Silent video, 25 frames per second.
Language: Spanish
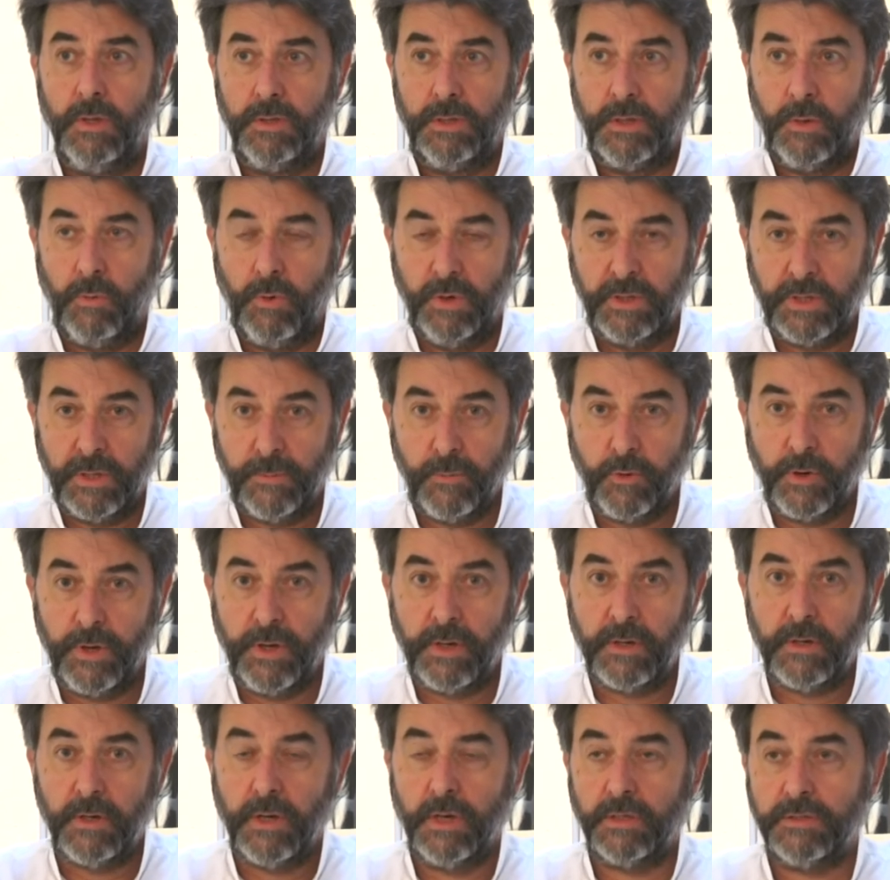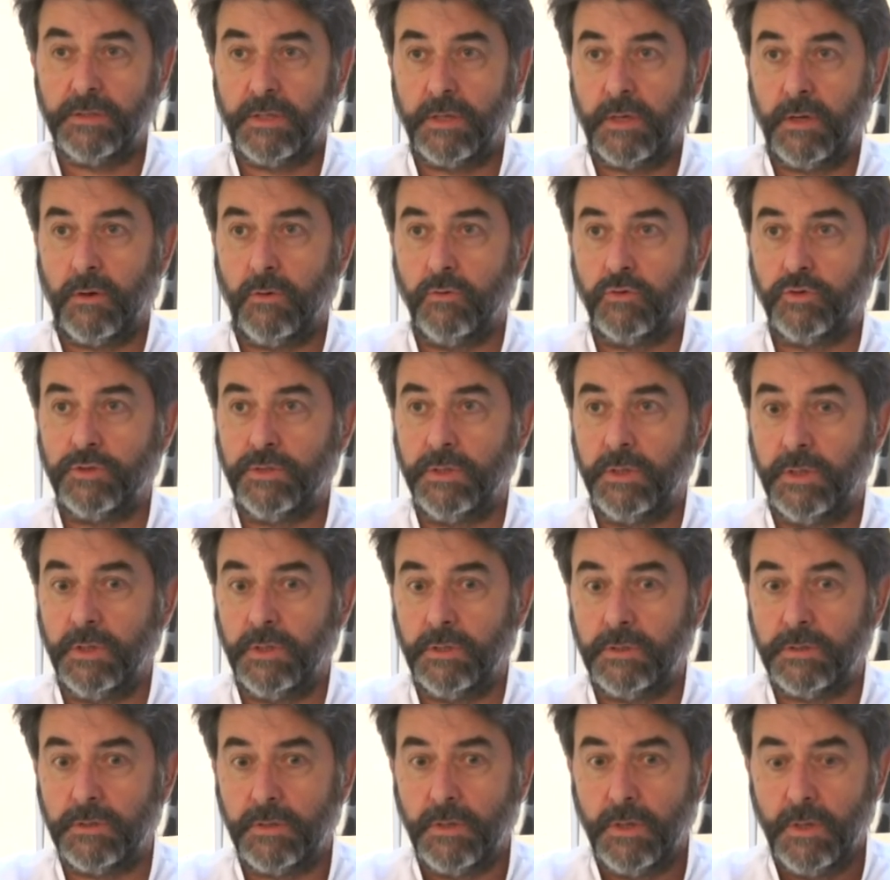de vuelta a poner, hasta que
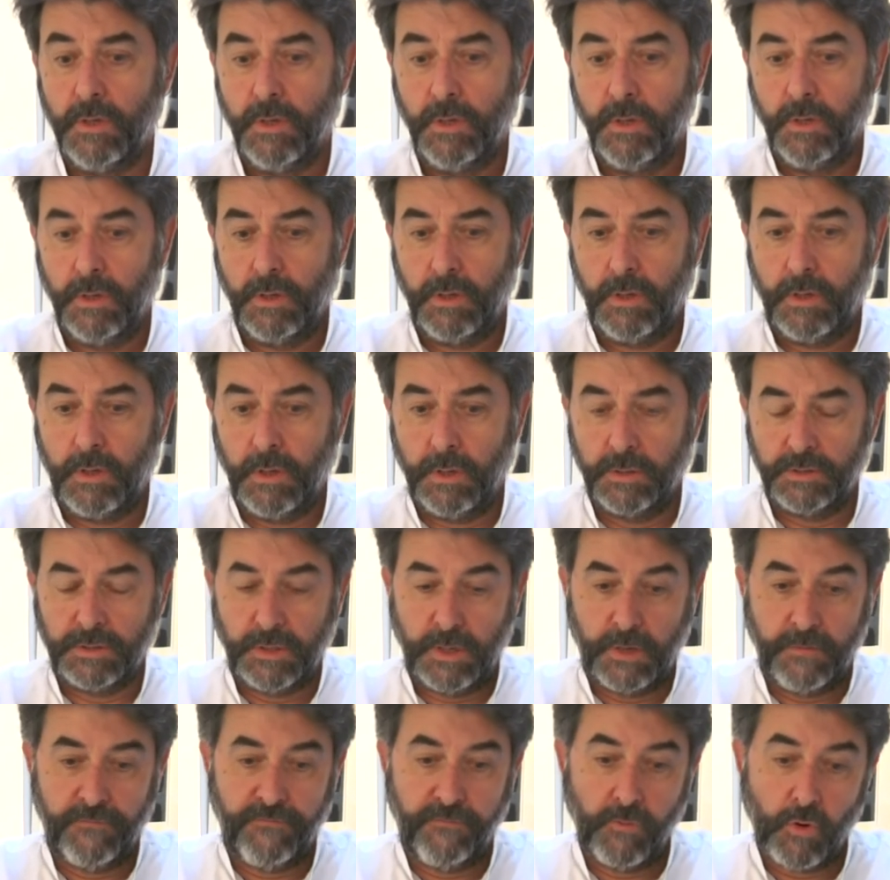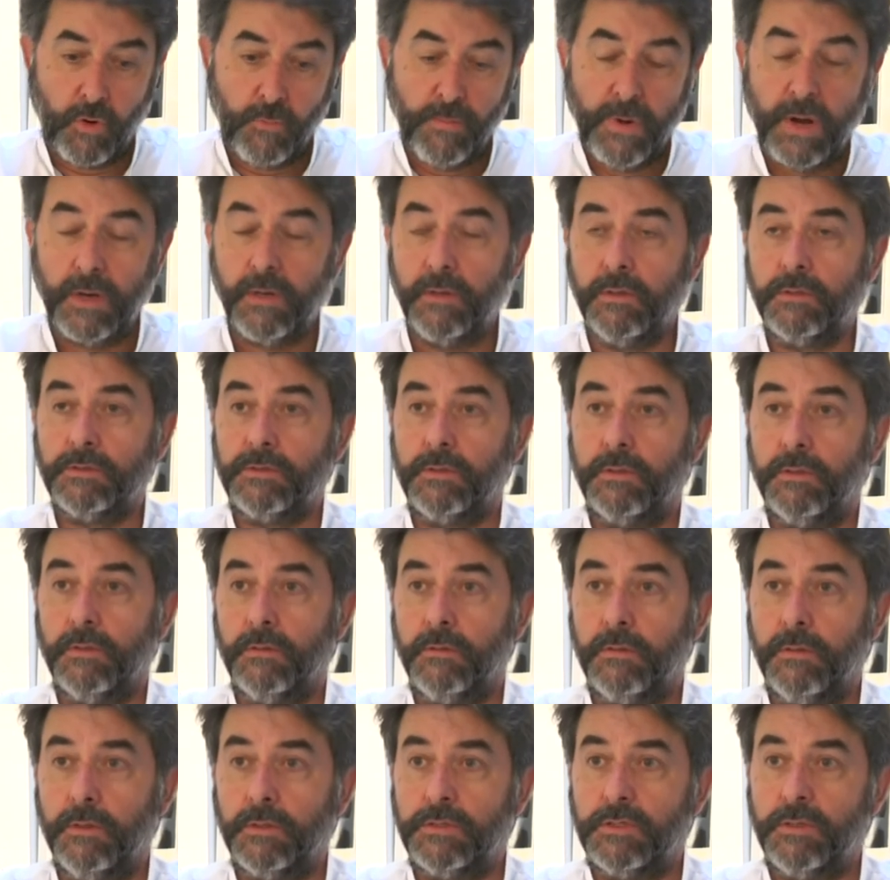consigues que esa forma,
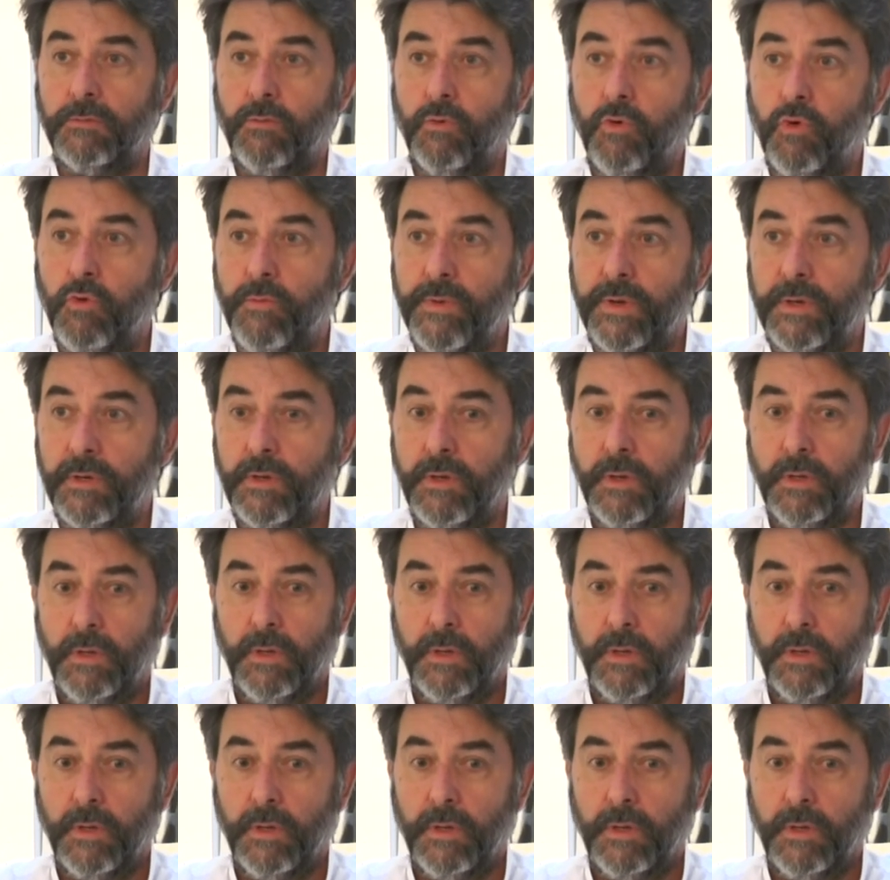ese, volumen,